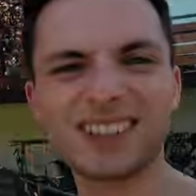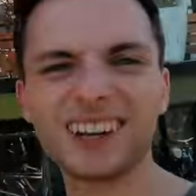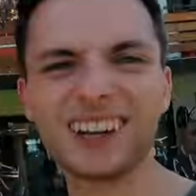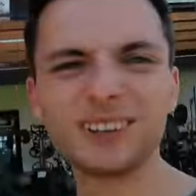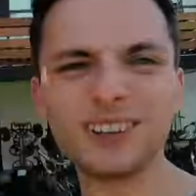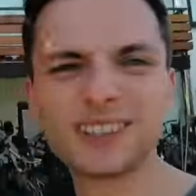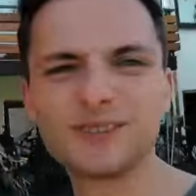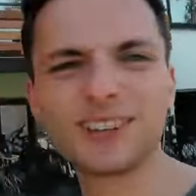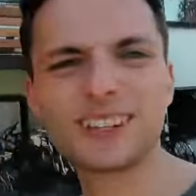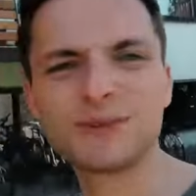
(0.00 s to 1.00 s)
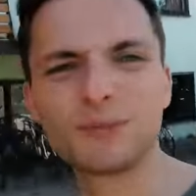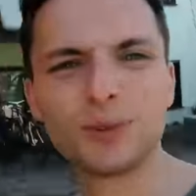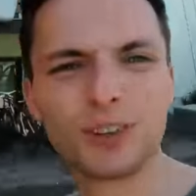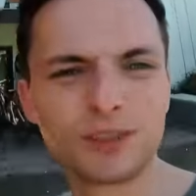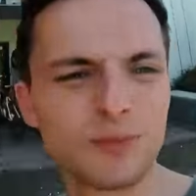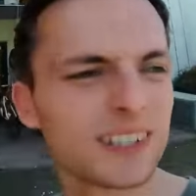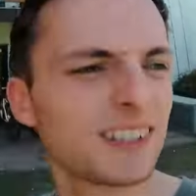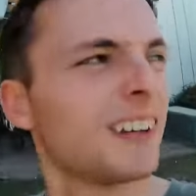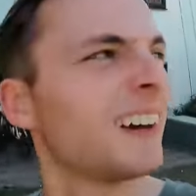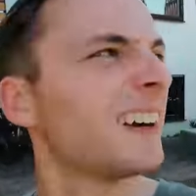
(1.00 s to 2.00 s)
So, der Julius wird jetzt in Pool
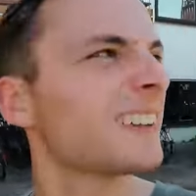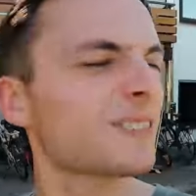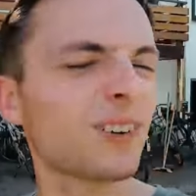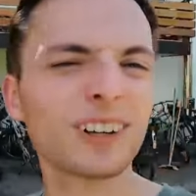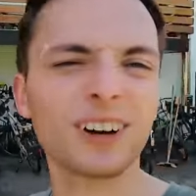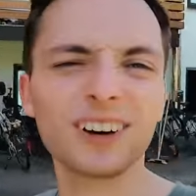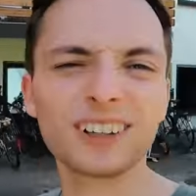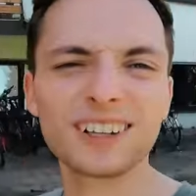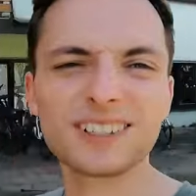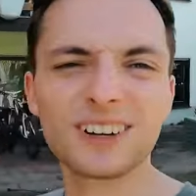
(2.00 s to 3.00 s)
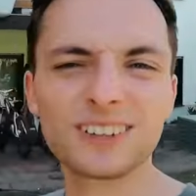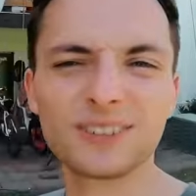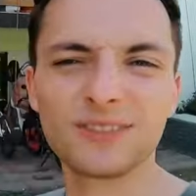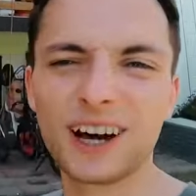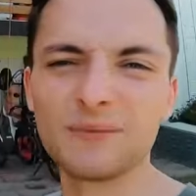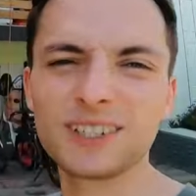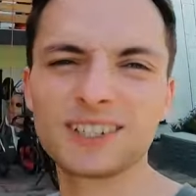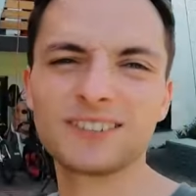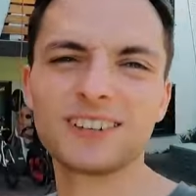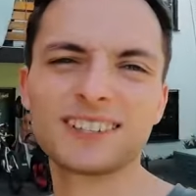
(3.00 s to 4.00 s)
geschmissen. Ist voll traurig, dass es heute so warm
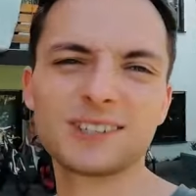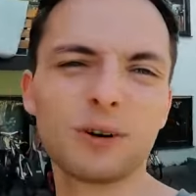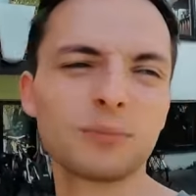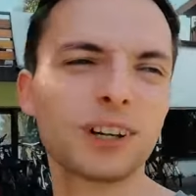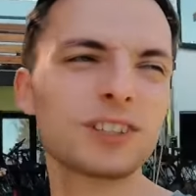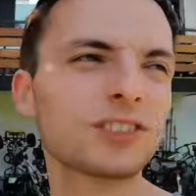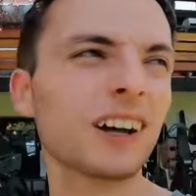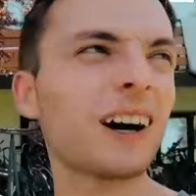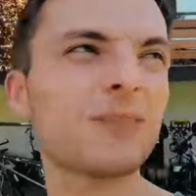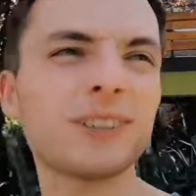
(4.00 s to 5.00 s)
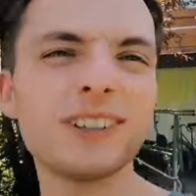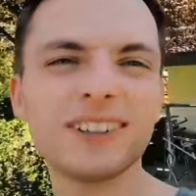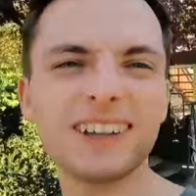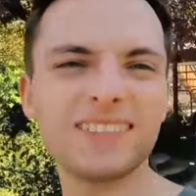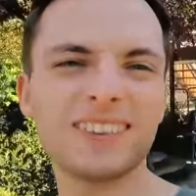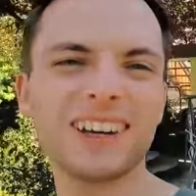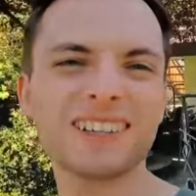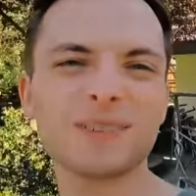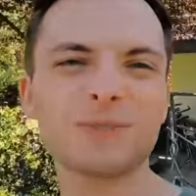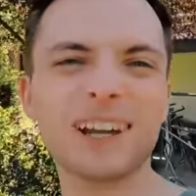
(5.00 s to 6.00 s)
ist, deswegen ist es überhaupt keine Strafe.
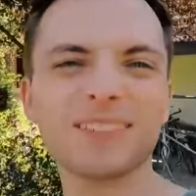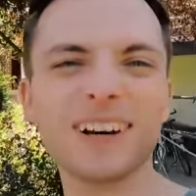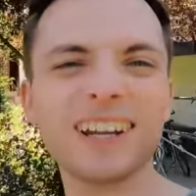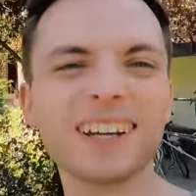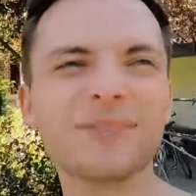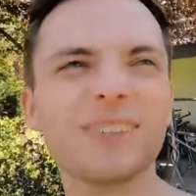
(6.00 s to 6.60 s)
Eigentlich ziemlich langweilig.